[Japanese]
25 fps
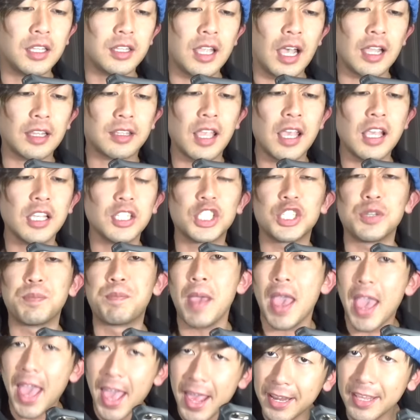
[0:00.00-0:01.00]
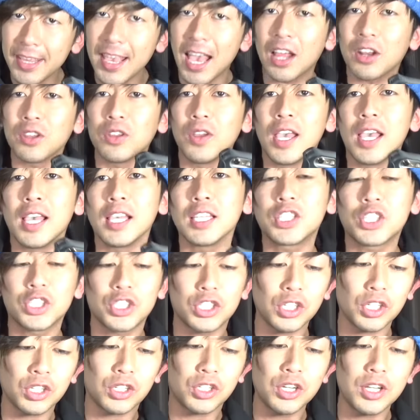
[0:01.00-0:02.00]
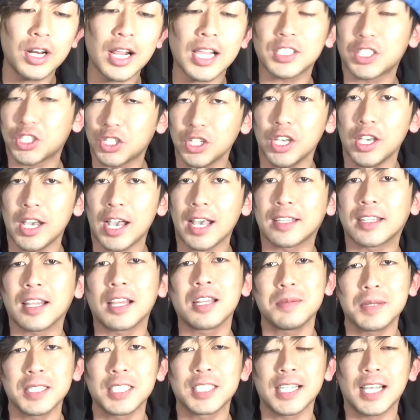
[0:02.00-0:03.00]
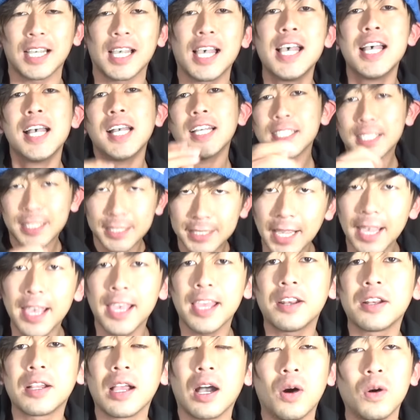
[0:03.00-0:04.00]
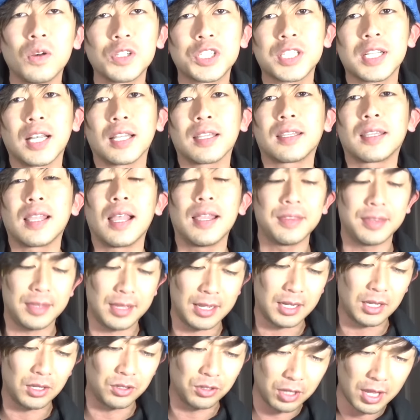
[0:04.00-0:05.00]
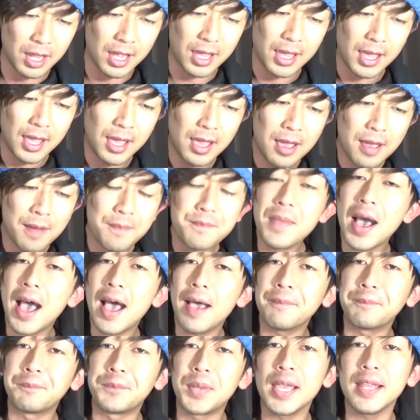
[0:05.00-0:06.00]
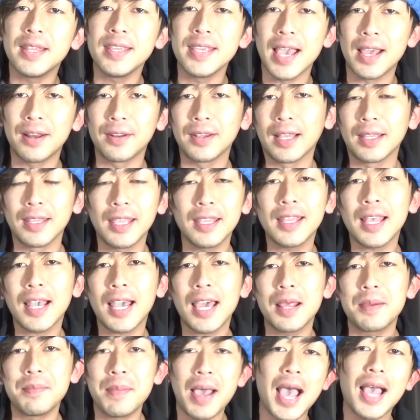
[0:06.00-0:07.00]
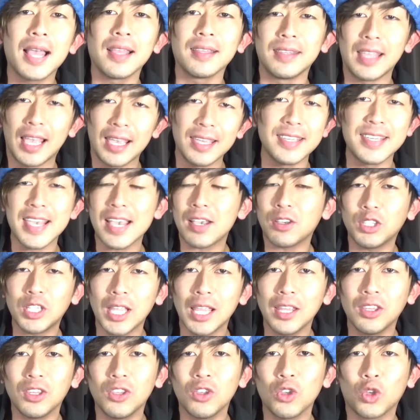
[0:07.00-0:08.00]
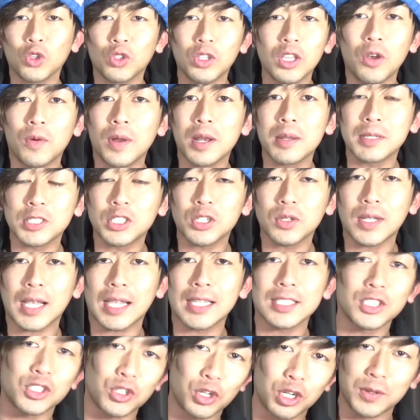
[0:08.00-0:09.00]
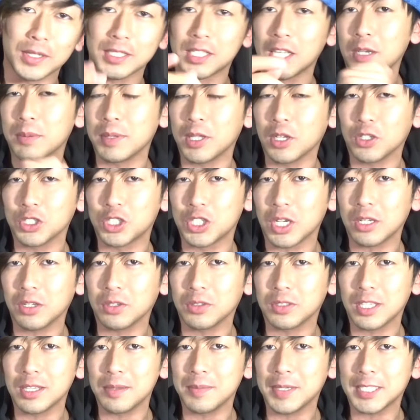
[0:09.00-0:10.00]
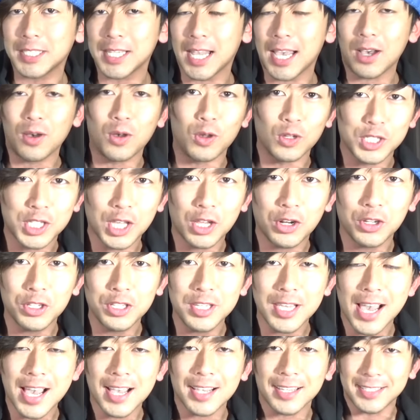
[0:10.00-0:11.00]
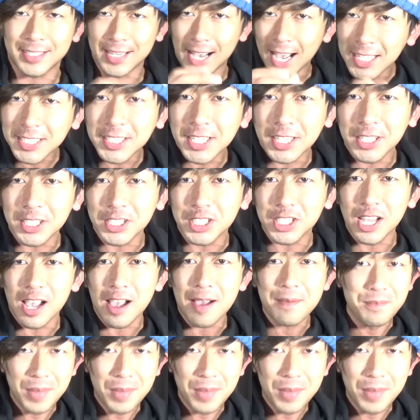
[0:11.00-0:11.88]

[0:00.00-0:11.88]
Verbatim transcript: 打天使ベリアルの S クラス当たりました。セヘルが欲しかったんだけどね。まあベリアルが出たから、まあ大逆転ということで終わりましょうか。それでは最後までご視聴ありがとうございました。オセロニアガチャでした。